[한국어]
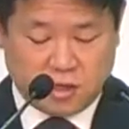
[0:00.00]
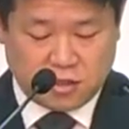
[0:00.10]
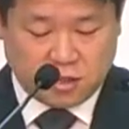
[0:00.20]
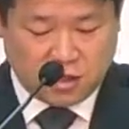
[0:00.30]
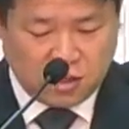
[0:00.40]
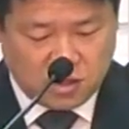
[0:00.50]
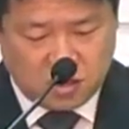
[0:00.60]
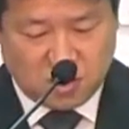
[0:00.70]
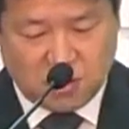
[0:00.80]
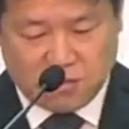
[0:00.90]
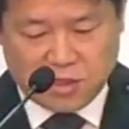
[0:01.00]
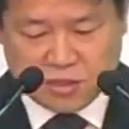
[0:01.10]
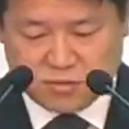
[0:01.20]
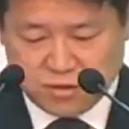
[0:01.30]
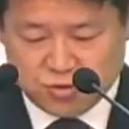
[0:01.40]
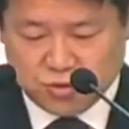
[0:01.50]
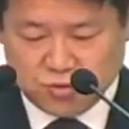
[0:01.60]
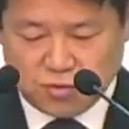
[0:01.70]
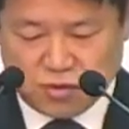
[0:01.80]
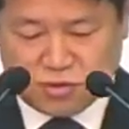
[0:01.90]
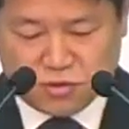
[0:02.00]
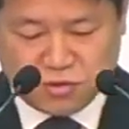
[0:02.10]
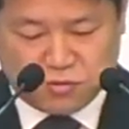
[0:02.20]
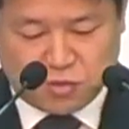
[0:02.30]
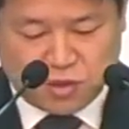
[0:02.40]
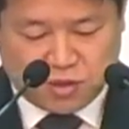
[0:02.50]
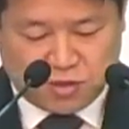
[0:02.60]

이렇게 말씀해 주시고 있는 것입니다.